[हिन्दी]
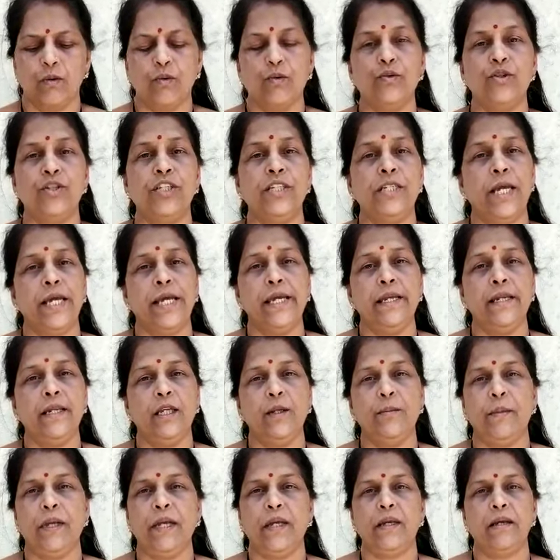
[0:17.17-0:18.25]
उज्जैनी
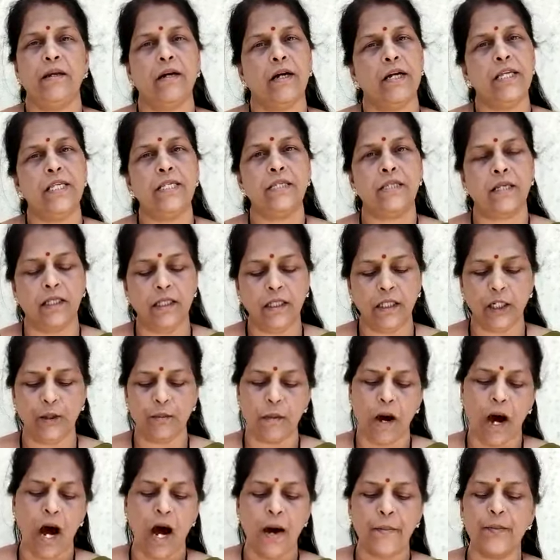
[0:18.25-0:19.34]
में कई संत
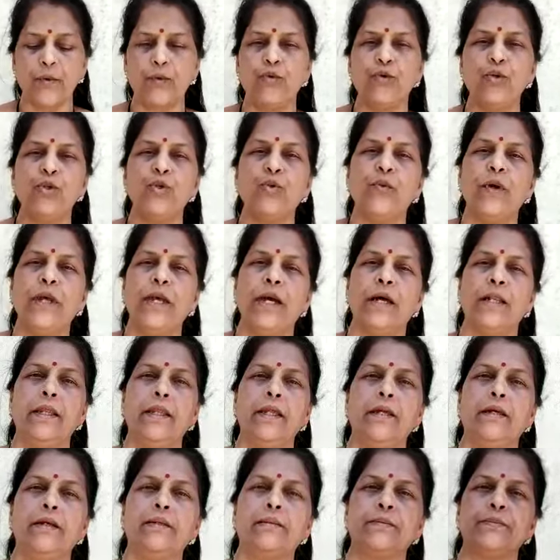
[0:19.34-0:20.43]
महापुरुष हुए
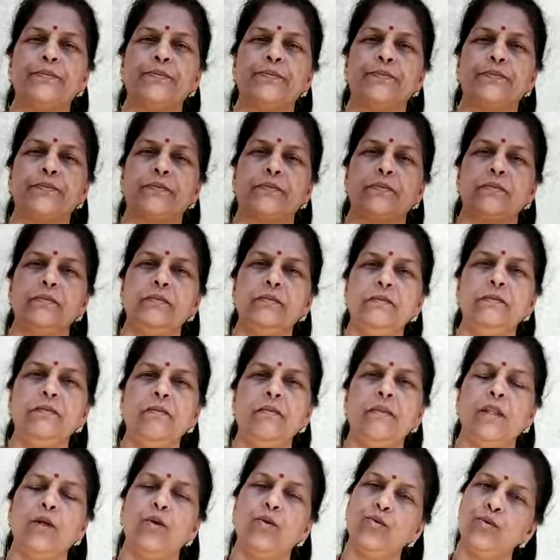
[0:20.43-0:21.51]

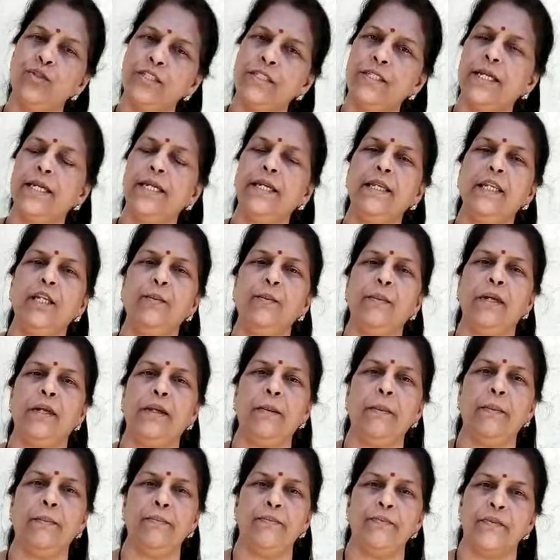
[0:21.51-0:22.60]
अनेक उज्जैनी में
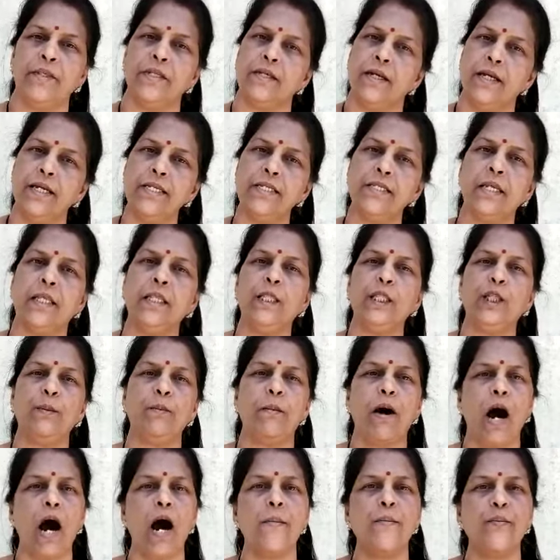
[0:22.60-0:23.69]
कई संत
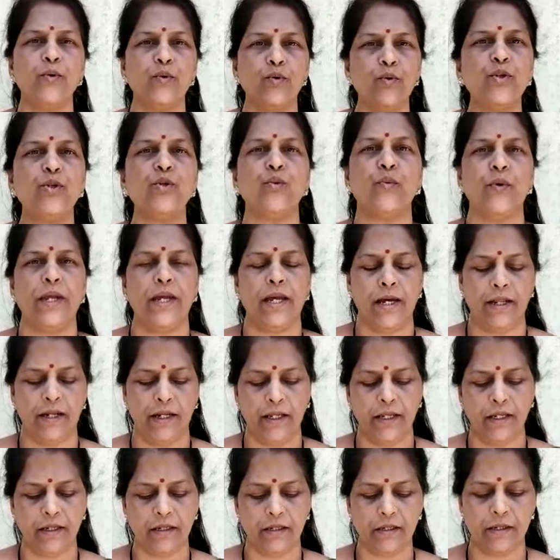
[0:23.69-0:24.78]
महापुरुष हुए
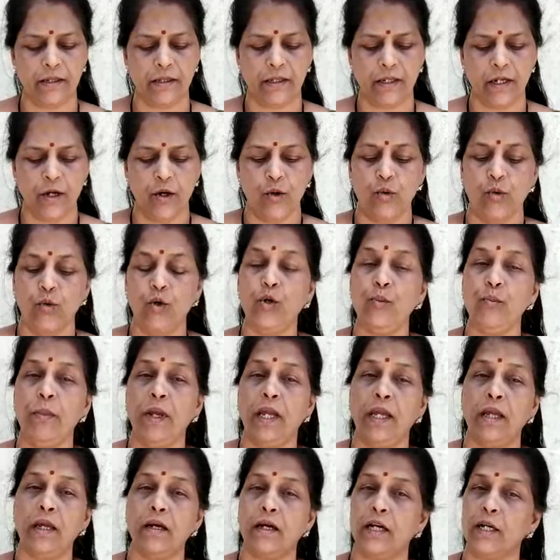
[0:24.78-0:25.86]
अनेक
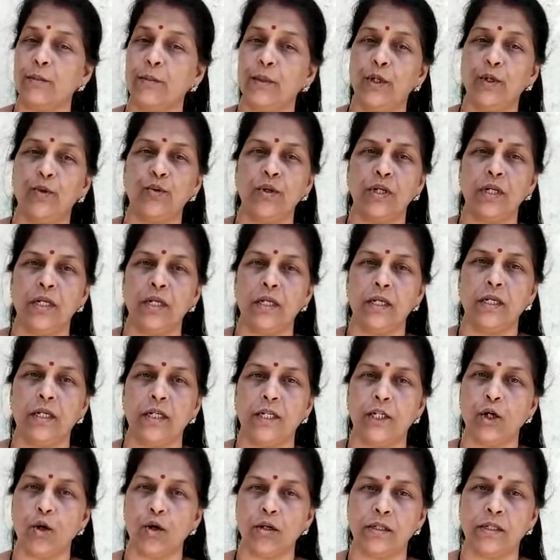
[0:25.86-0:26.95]
उनमें कर्मयोगी
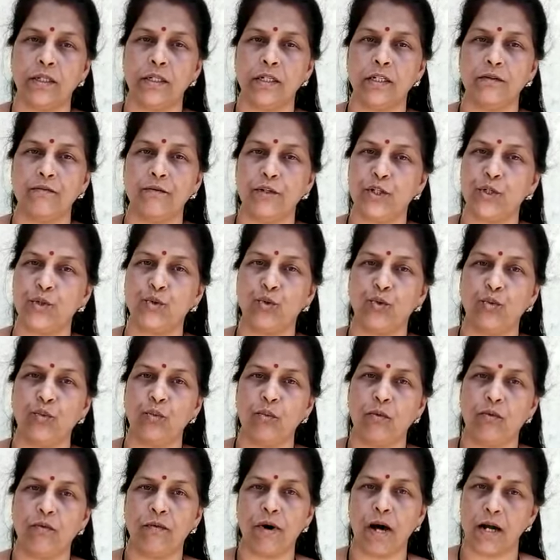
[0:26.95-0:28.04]
डॉक्टर विष्णु
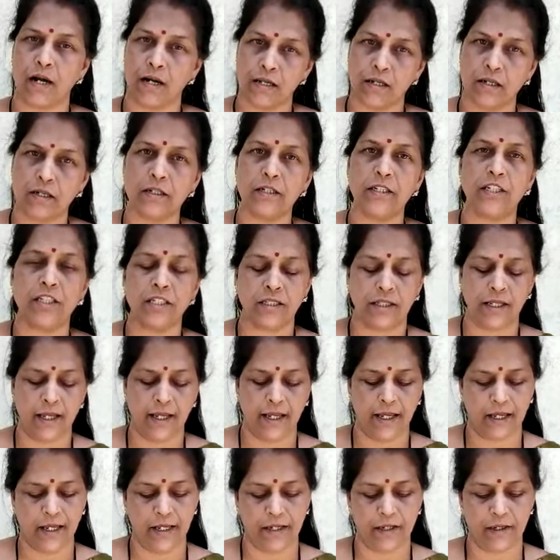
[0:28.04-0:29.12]
वाकणकर जी थे
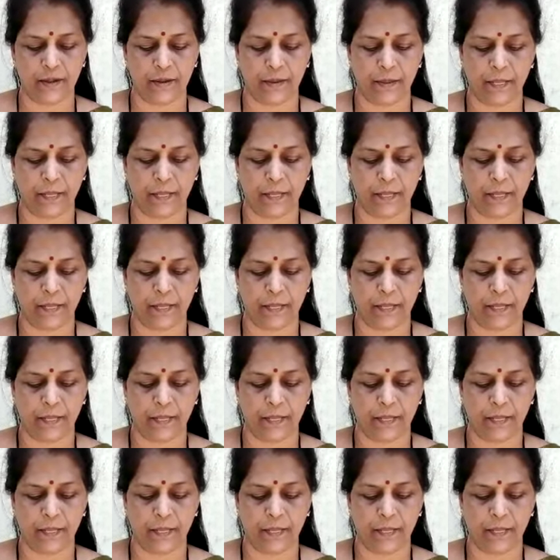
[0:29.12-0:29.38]
एक